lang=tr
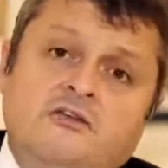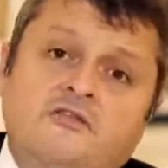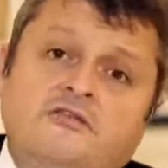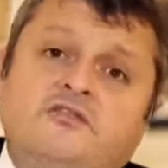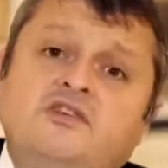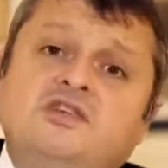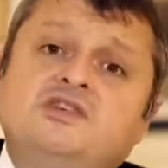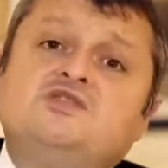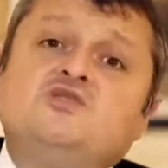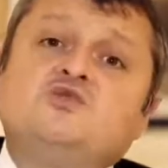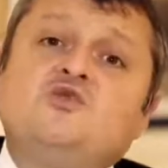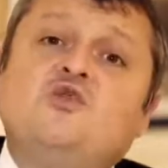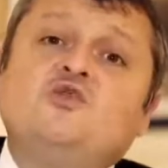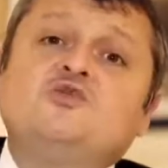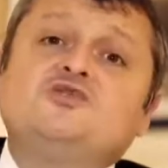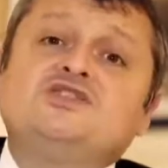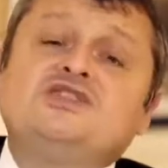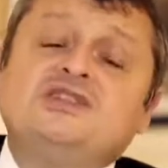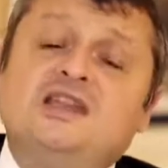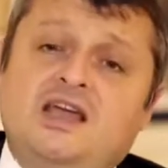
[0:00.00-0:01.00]

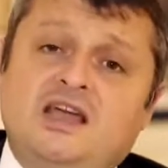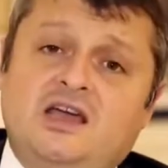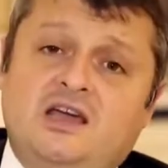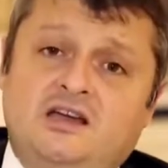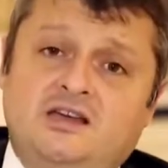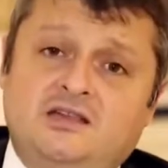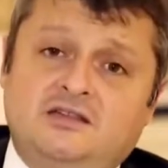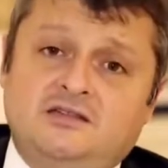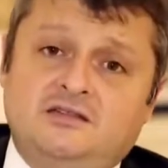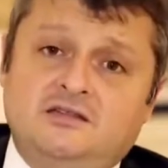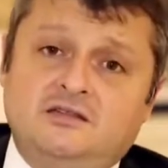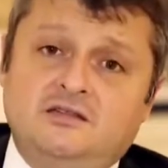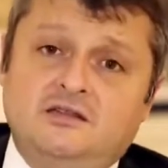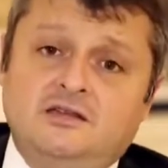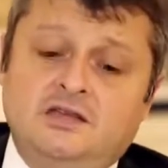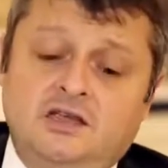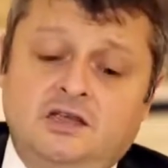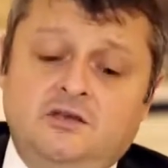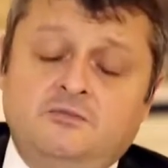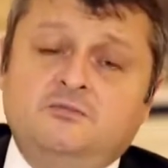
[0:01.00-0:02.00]
Wisconsin eyaleti,
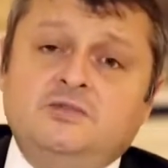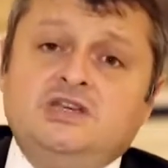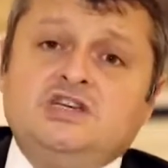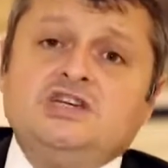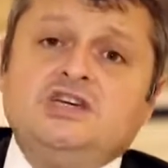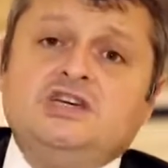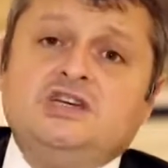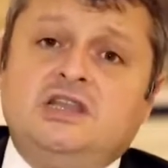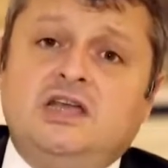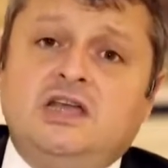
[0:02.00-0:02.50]
Michigan